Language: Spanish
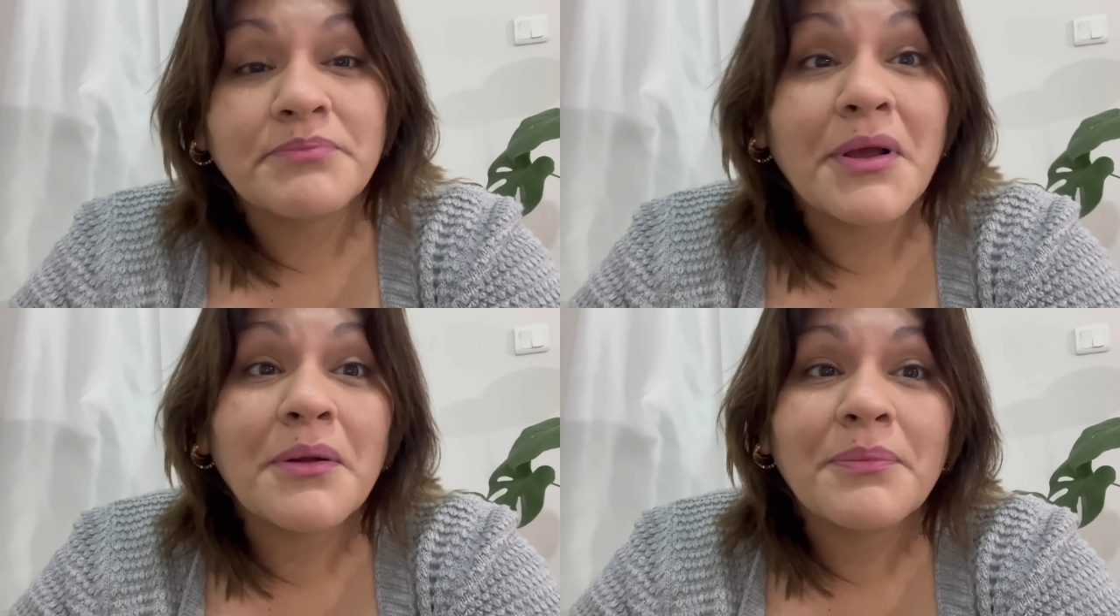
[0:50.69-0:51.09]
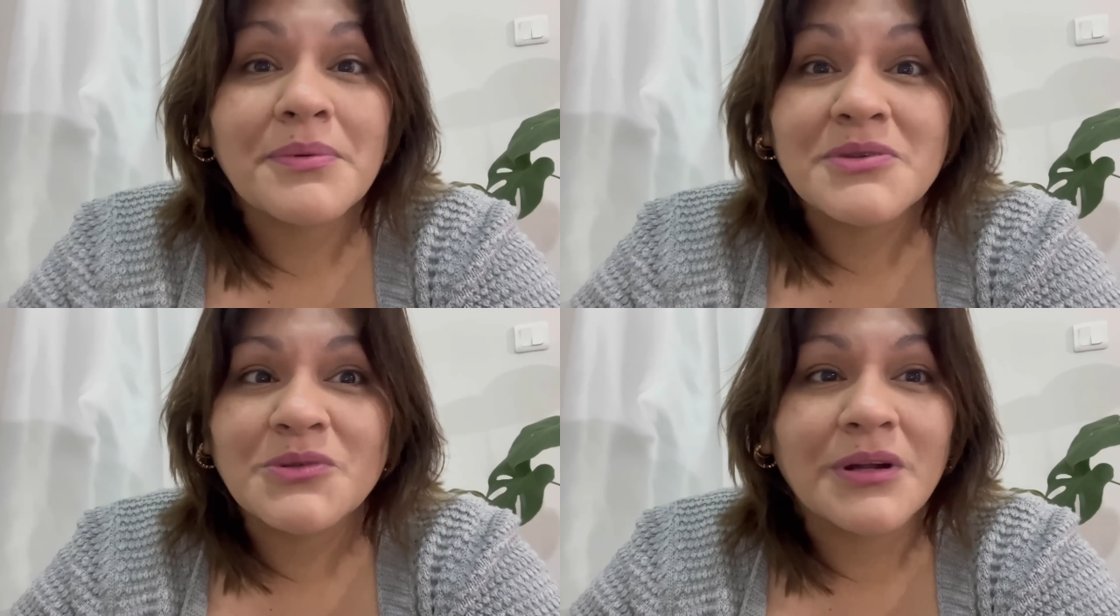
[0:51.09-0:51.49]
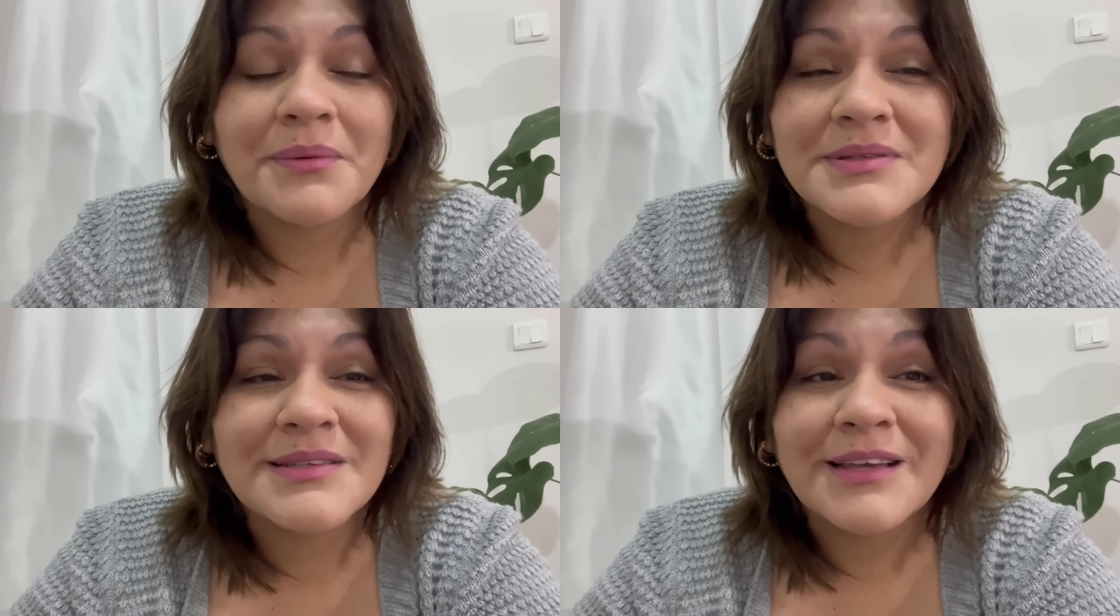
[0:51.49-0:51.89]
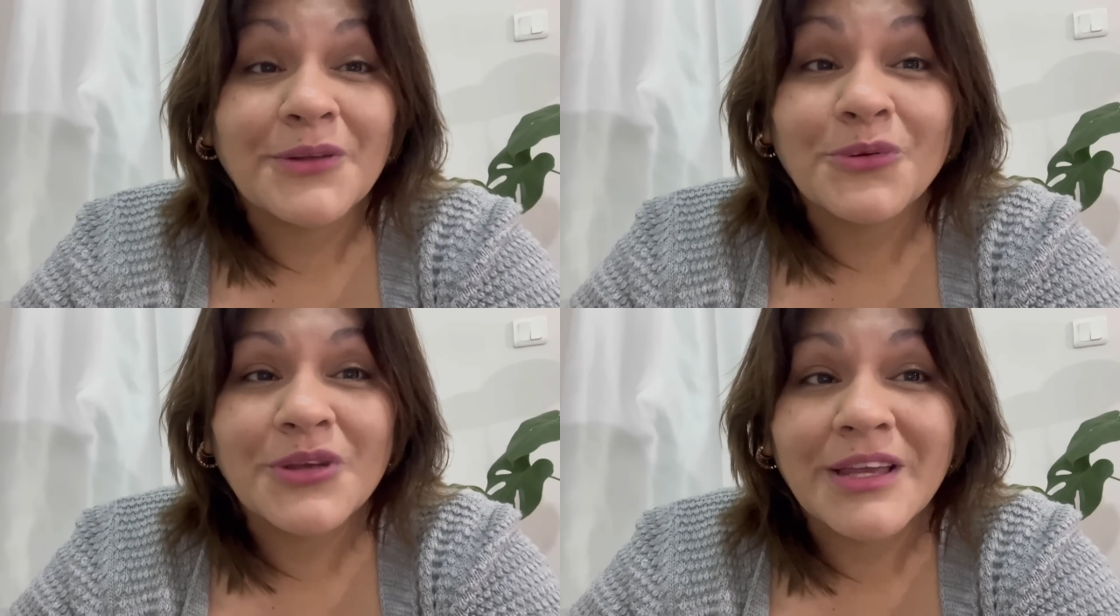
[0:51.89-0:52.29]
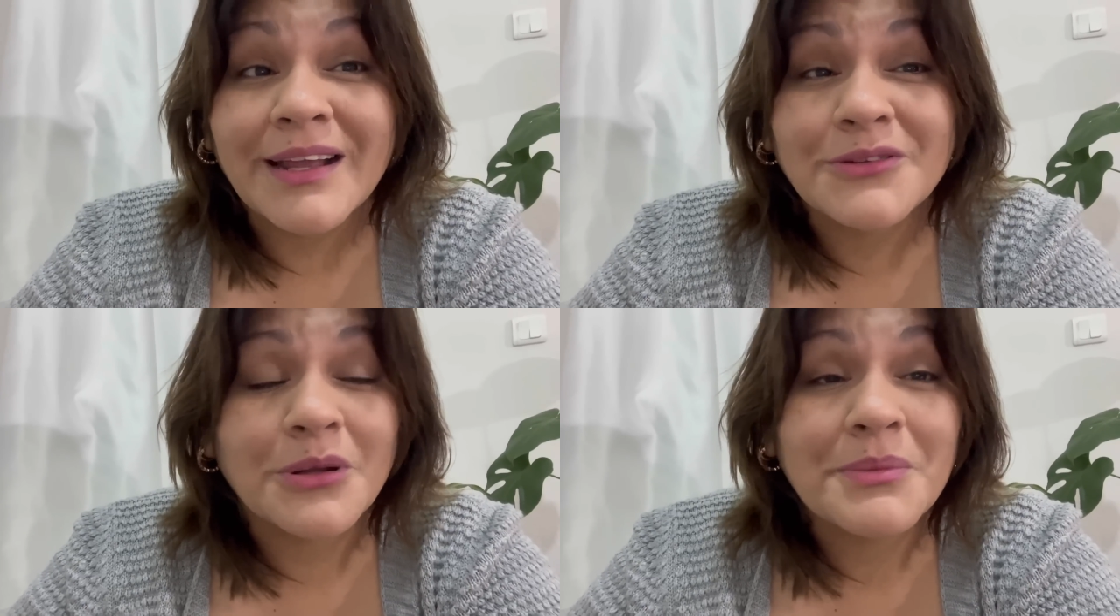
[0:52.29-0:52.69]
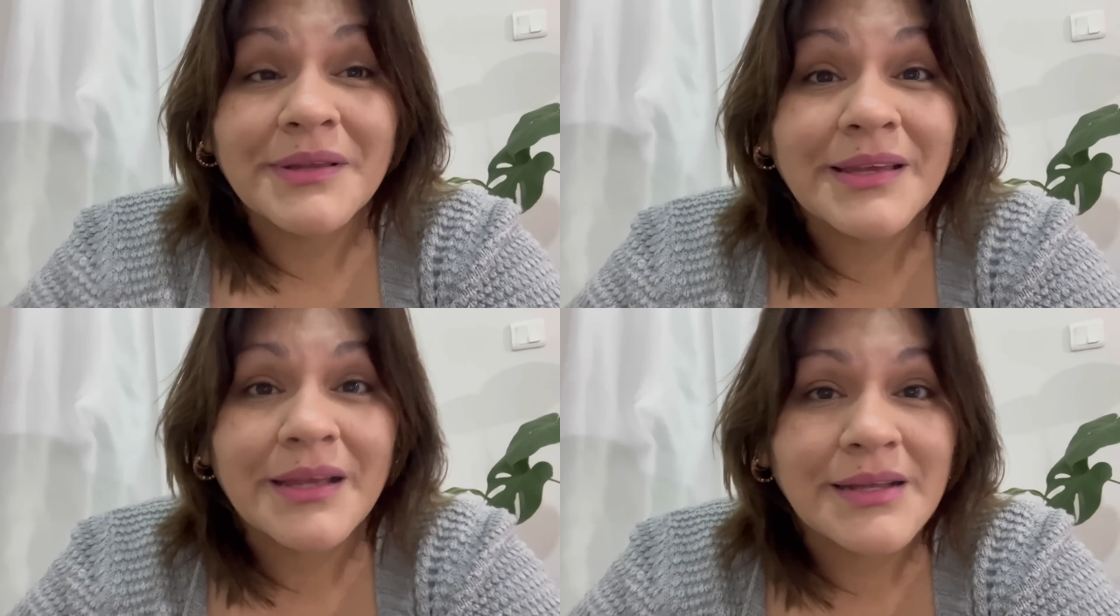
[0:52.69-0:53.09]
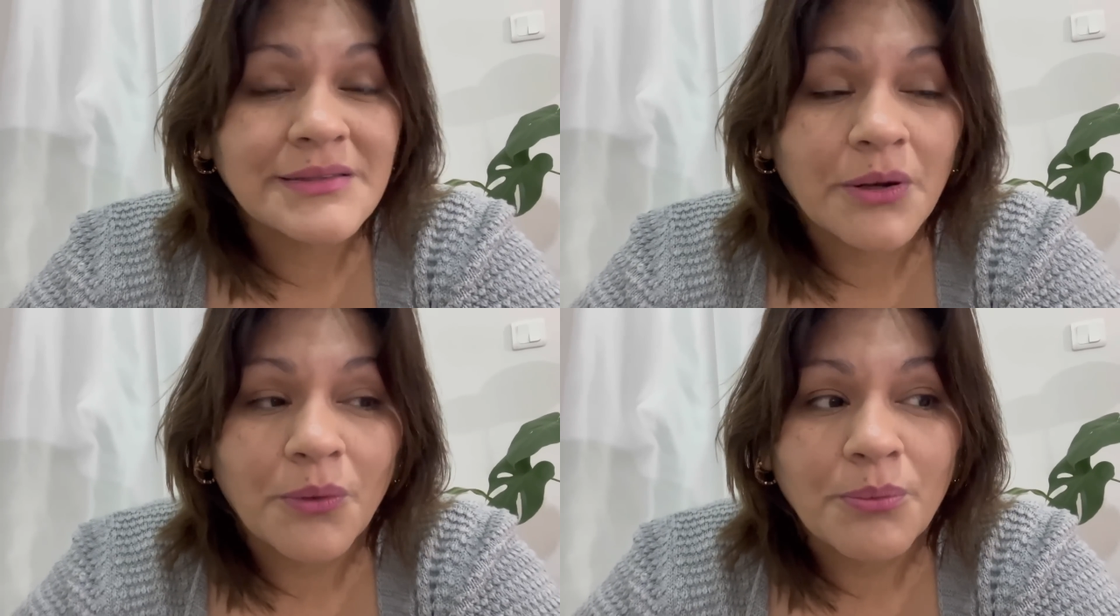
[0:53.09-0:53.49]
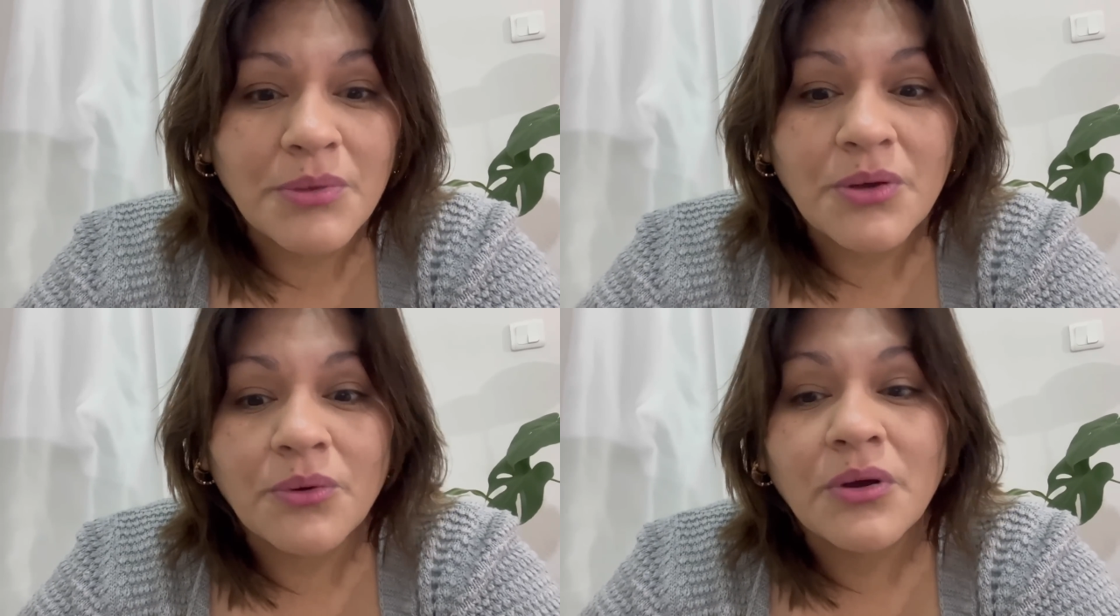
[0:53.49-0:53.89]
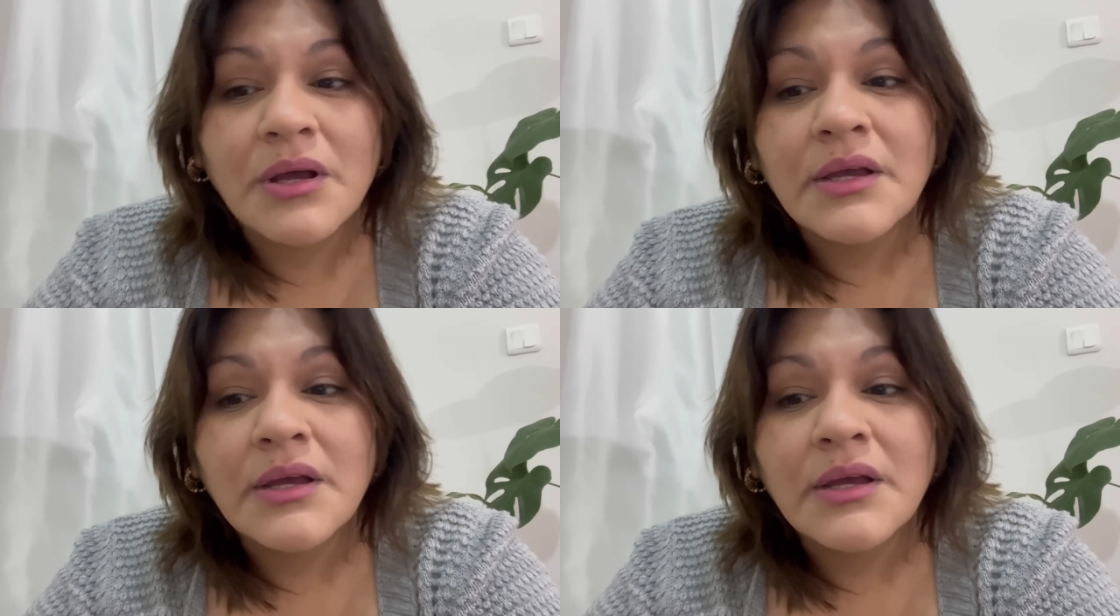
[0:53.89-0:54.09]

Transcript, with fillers: pero pues mi suegra a veces ya no quiere, solamente quiere estar conmigo